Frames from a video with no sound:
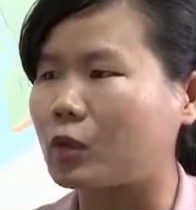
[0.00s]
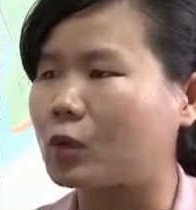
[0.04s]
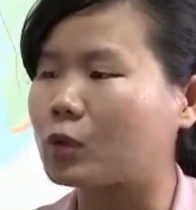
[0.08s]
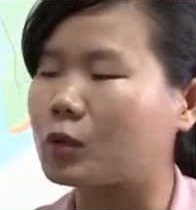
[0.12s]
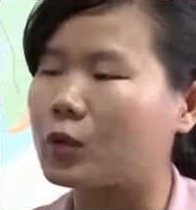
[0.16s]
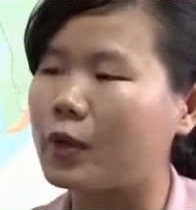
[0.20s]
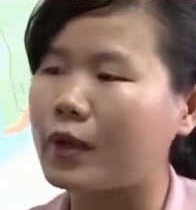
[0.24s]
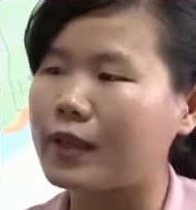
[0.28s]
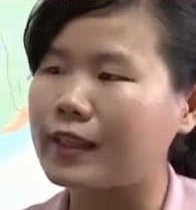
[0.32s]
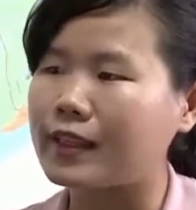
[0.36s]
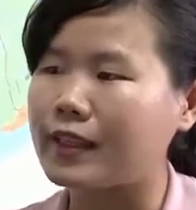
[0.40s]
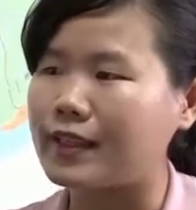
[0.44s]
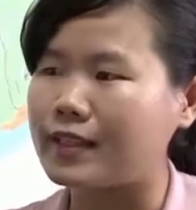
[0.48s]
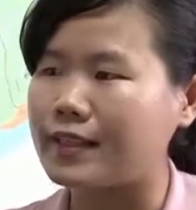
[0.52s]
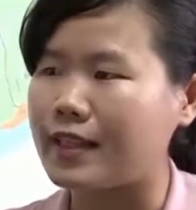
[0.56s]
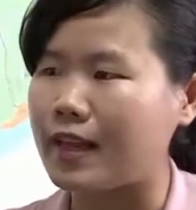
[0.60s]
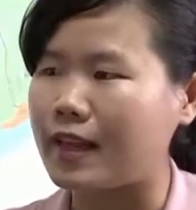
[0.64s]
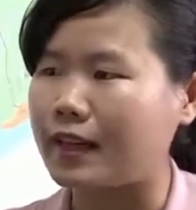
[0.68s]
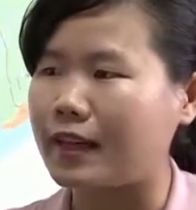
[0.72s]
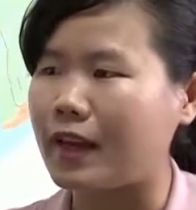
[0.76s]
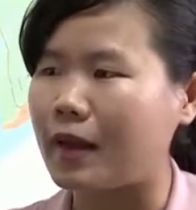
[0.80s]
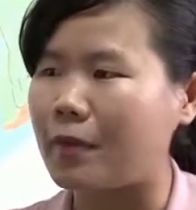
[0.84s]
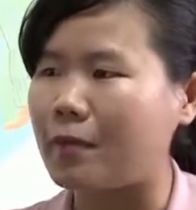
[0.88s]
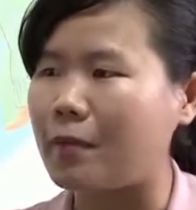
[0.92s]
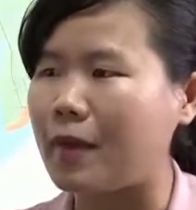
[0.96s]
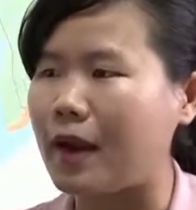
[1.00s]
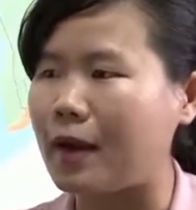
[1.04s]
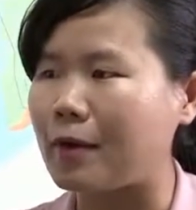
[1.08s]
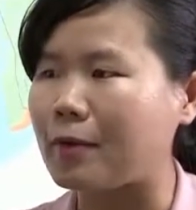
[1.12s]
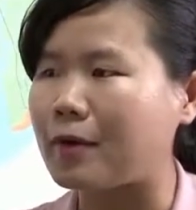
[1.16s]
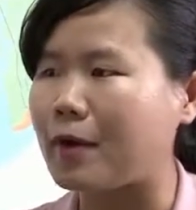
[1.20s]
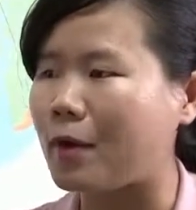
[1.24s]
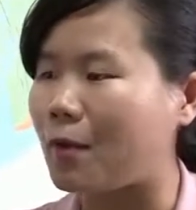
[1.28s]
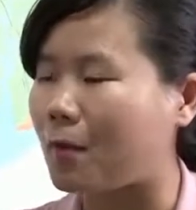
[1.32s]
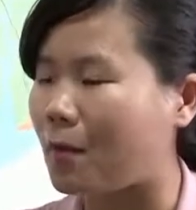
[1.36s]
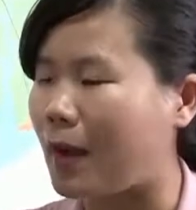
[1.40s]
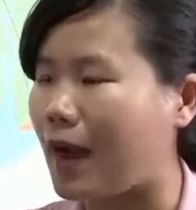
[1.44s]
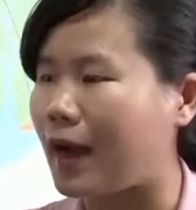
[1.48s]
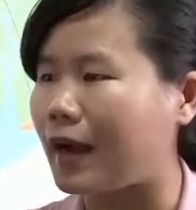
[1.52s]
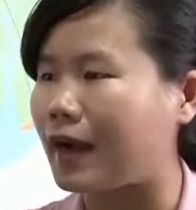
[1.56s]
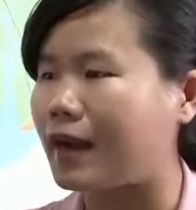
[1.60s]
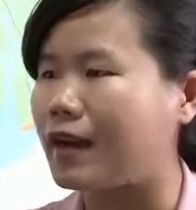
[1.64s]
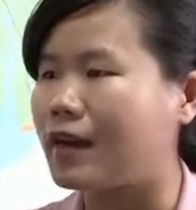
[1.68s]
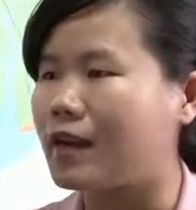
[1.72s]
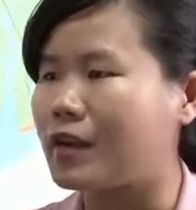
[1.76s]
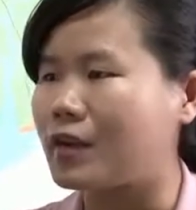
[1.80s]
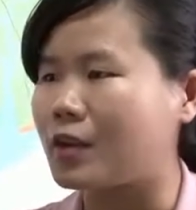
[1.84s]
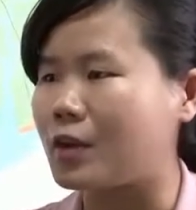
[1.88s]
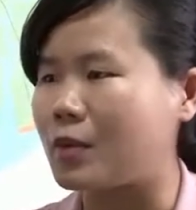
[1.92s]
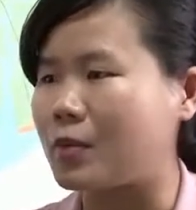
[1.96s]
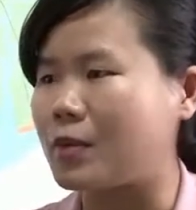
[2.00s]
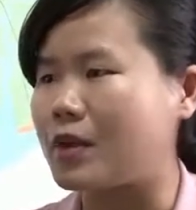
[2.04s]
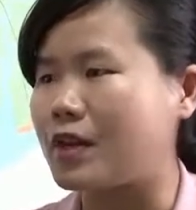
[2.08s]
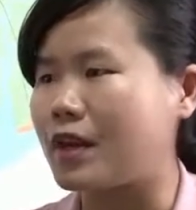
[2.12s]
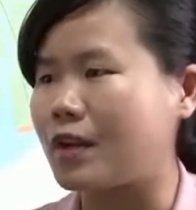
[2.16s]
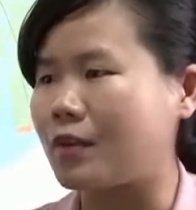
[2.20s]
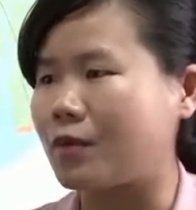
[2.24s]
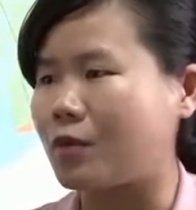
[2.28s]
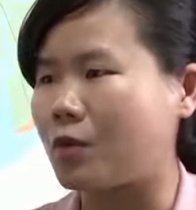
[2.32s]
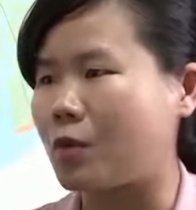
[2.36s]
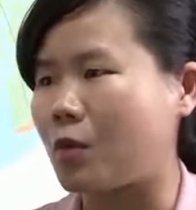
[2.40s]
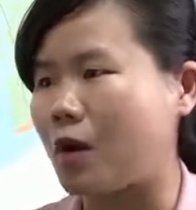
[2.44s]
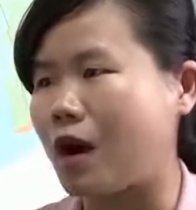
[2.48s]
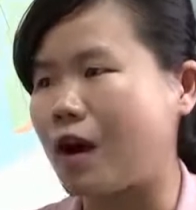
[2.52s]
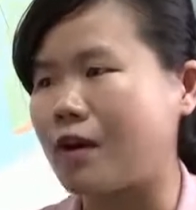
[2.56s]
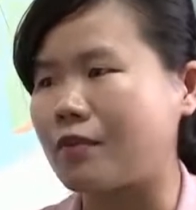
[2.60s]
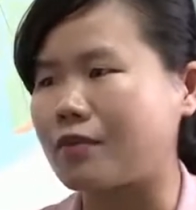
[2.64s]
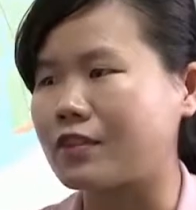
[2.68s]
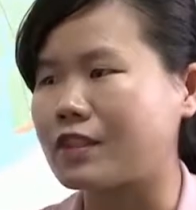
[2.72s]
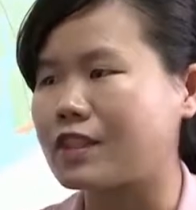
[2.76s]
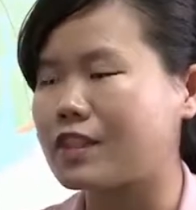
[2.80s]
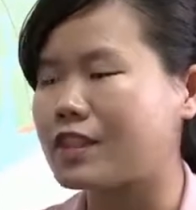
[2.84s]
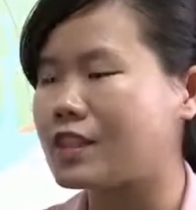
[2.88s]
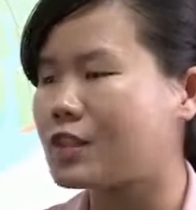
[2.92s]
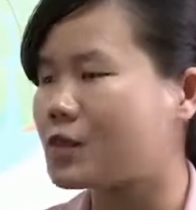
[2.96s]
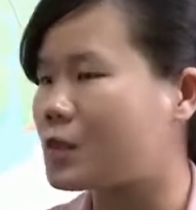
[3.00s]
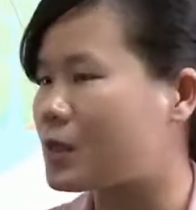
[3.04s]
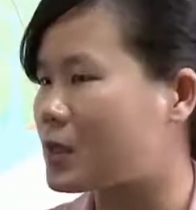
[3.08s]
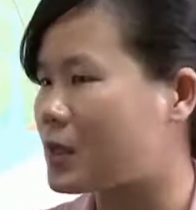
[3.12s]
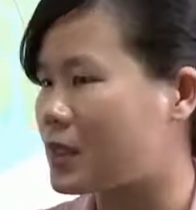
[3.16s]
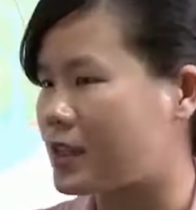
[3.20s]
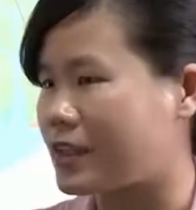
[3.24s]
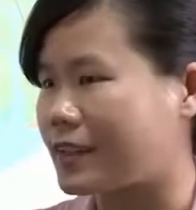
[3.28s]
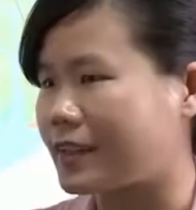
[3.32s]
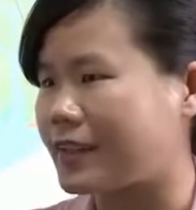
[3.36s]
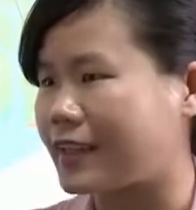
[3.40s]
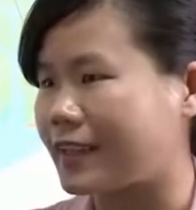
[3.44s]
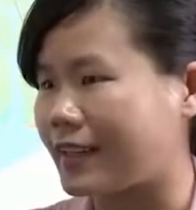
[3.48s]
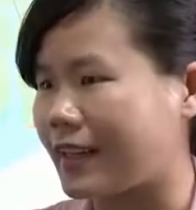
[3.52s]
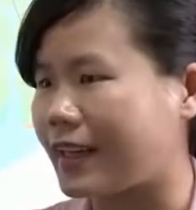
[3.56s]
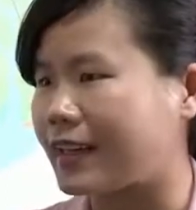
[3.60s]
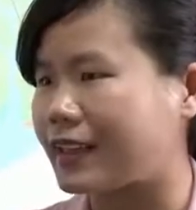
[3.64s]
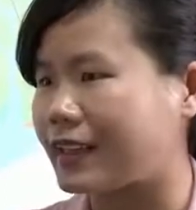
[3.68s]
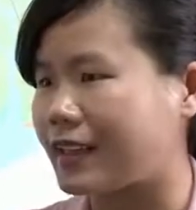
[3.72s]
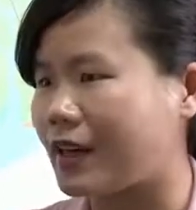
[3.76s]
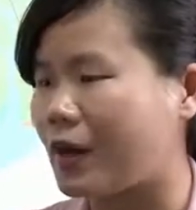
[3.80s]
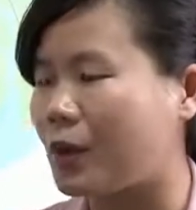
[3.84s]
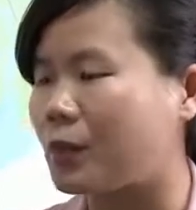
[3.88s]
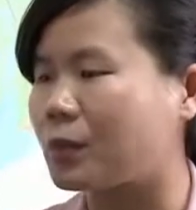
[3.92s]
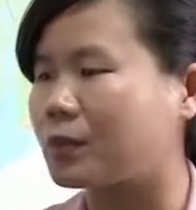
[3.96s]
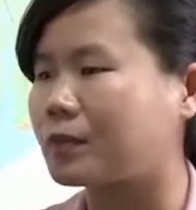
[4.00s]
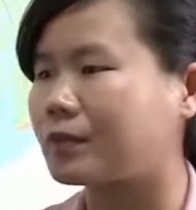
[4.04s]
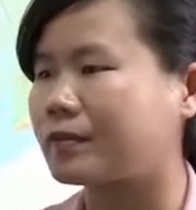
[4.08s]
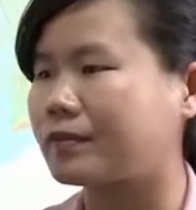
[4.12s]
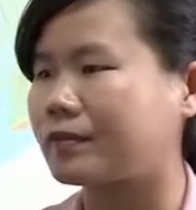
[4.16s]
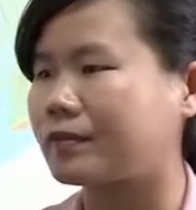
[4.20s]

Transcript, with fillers: thu thuế tài sản đảm bảo công bằng cũng như là phù hợp với sức của người dân hiện nay thưa ông?